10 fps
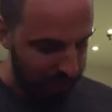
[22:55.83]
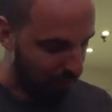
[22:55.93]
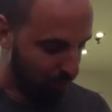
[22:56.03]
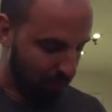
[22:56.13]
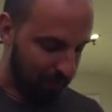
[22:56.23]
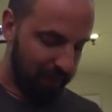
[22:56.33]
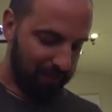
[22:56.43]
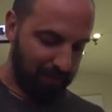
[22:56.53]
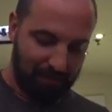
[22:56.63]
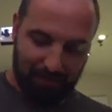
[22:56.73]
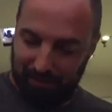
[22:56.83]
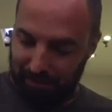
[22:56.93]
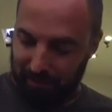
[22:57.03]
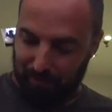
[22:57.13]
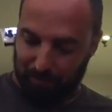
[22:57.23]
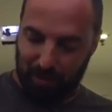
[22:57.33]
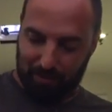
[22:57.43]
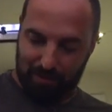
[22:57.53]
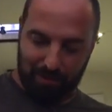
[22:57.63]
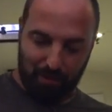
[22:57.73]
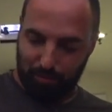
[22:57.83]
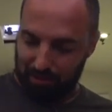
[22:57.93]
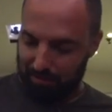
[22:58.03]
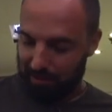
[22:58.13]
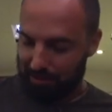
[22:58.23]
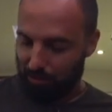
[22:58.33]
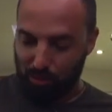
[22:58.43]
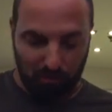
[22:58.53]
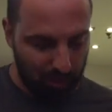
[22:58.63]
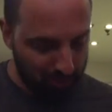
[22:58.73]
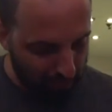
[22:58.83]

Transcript: нету рефлектора, э, как не знаю, да, как называется. Да. Ну, неважно.